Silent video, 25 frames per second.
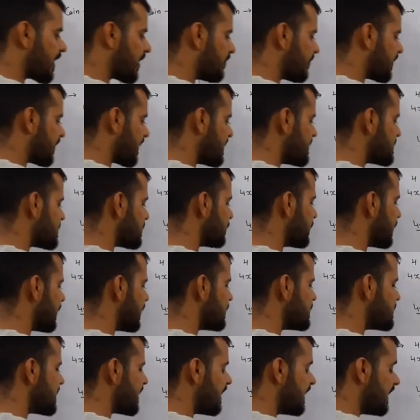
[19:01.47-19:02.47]
फटाफट एलसीएम ले
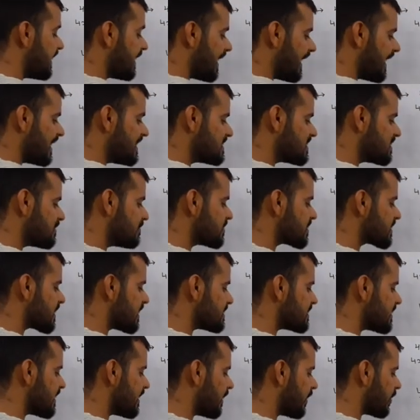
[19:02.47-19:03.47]
लीजिए एलसीएम
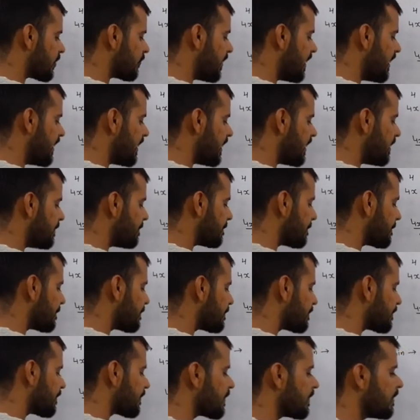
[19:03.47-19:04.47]
इसका आ जाएगा ट्वेंटी
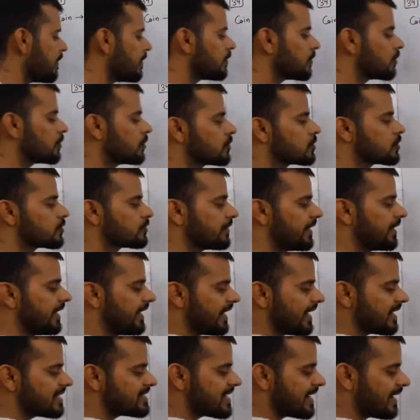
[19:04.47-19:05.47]
तो दोस्तों
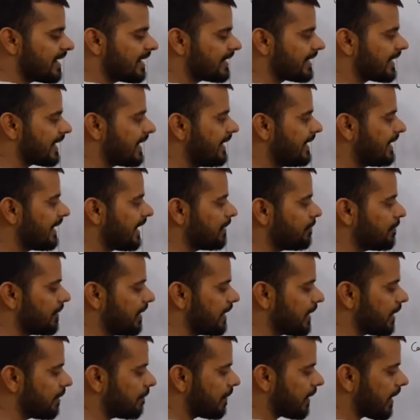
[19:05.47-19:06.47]
ट्वेंटी आ जाएगा टेन टेन
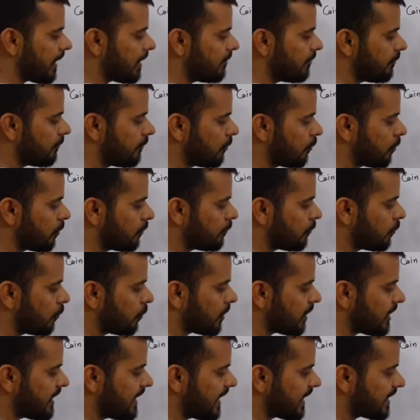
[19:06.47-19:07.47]
मल्टीप्लाई फोर
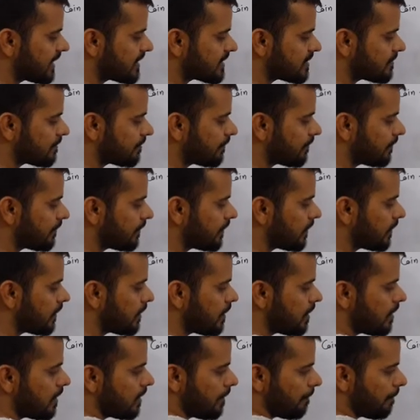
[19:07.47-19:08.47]
फोर्टी एक्स
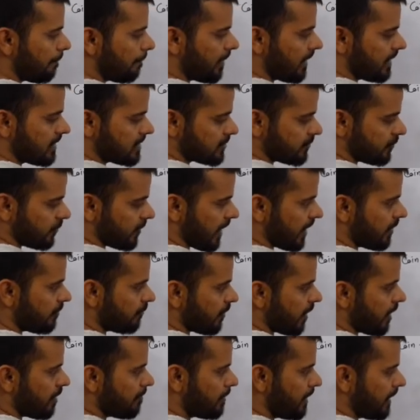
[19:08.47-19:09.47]
प्लस फाइव
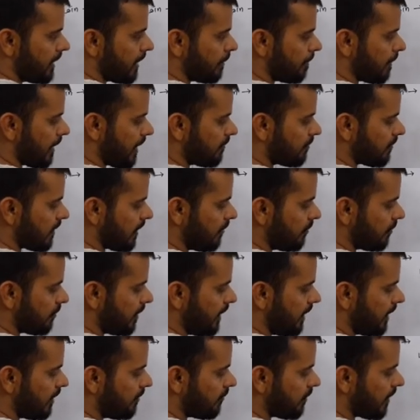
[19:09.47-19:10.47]
फाइव मल्टीप्लाई फाइव
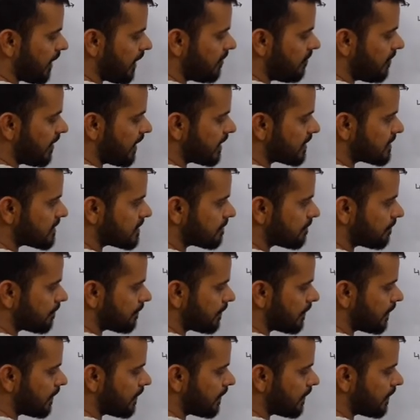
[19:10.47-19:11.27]
ट्वेंटी फाइव एक्स